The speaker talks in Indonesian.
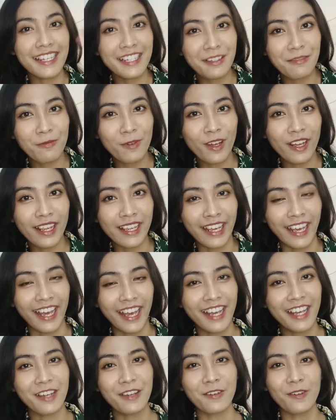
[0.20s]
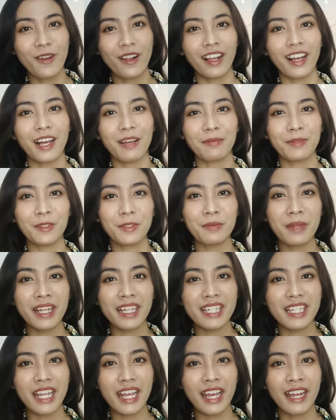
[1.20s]
semuanya, welcome to
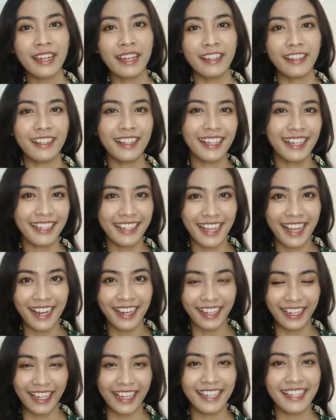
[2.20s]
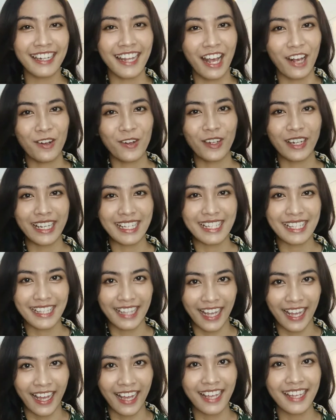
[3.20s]
my channel. Kenalin, aku
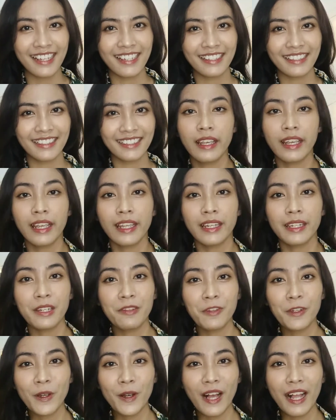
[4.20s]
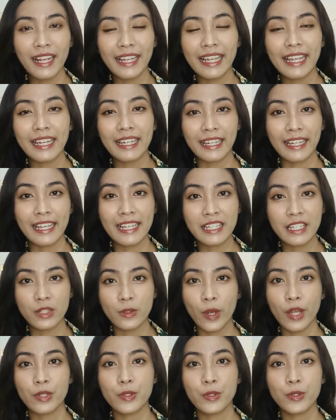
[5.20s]
Prisna. Di video kali ini,
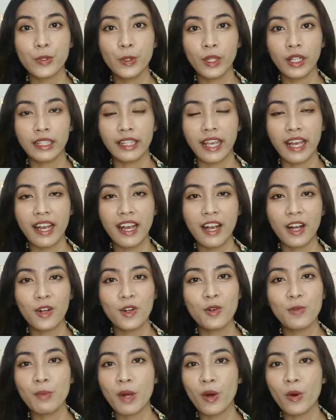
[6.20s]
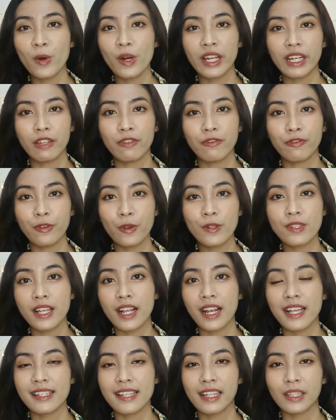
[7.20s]
sesuai judulnya, aku mau nge-review
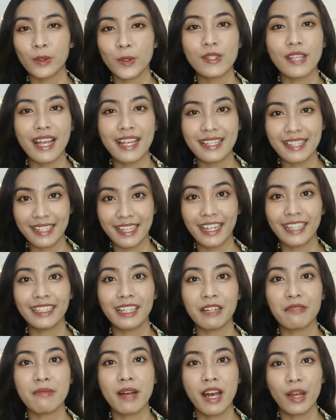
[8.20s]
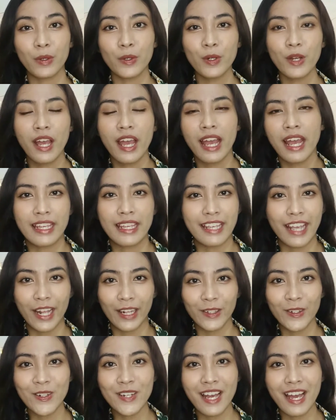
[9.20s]
salah satu sunscreen terbaru,
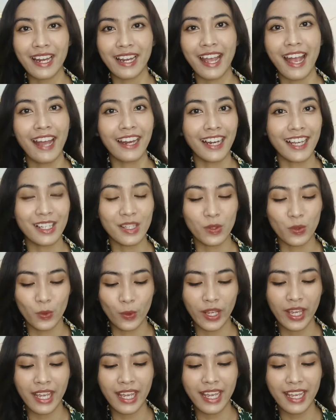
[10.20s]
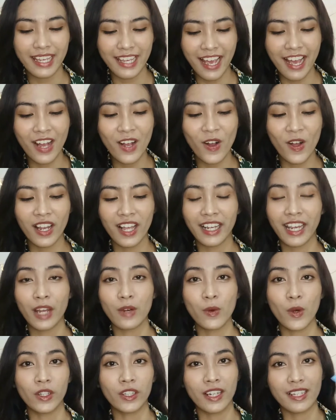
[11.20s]
yaitu dari Hanasui yang
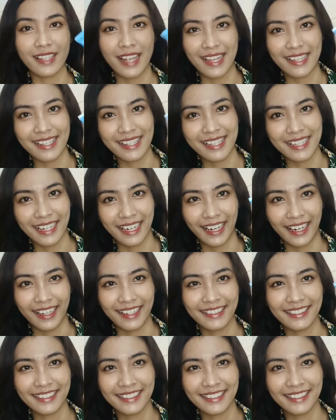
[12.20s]
Collagen Water Sunscreen.